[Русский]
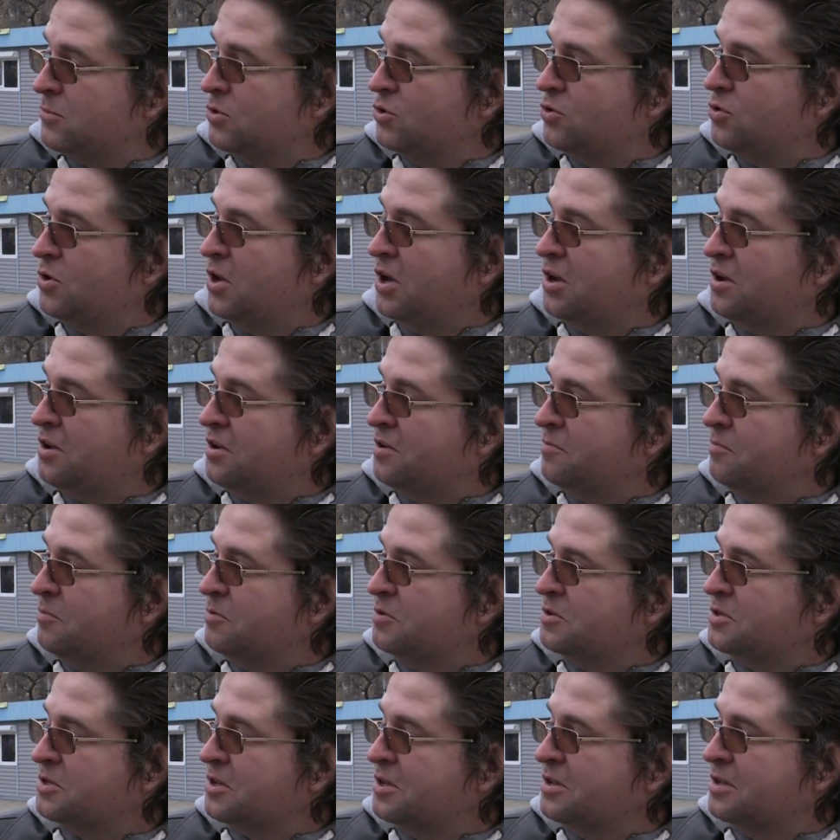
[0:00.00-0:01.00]
Ну как,
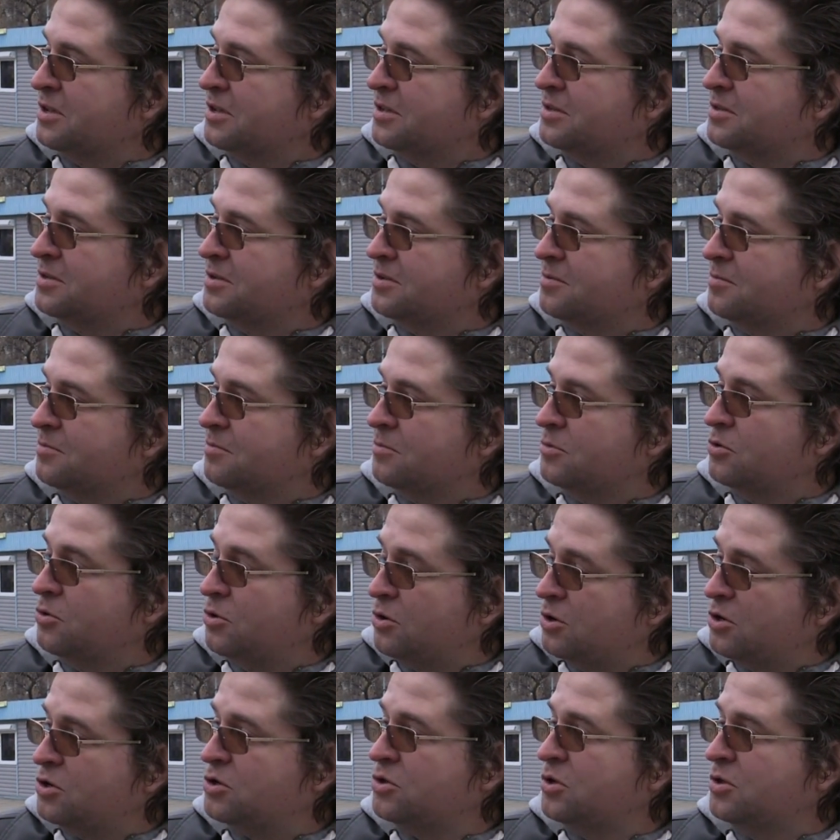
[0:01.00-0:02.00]
можно сказать.
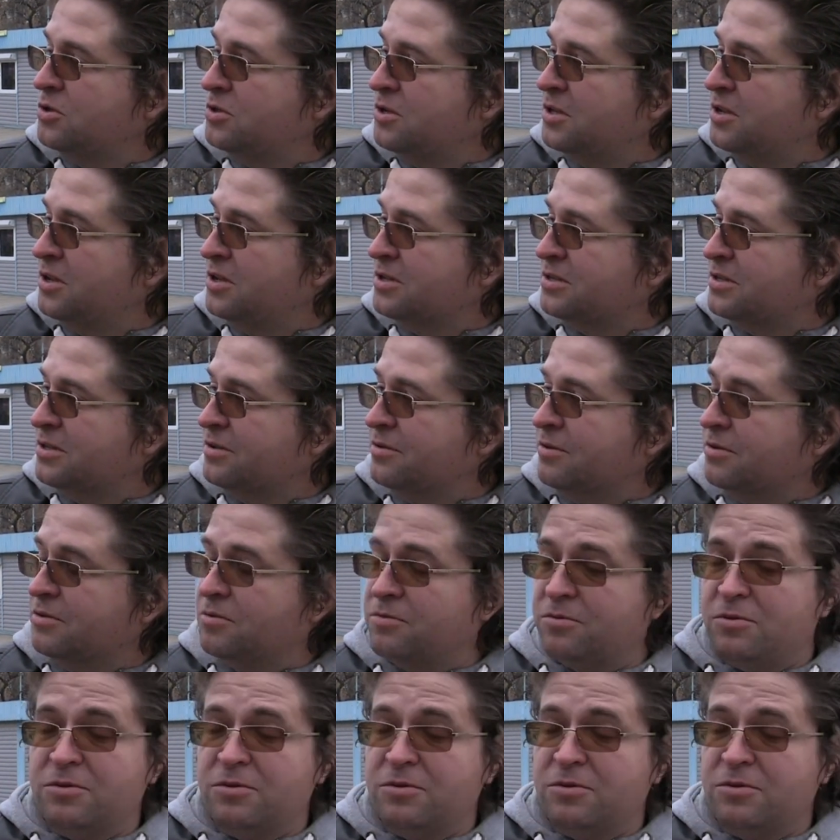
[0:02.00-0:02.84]
Много что интересного.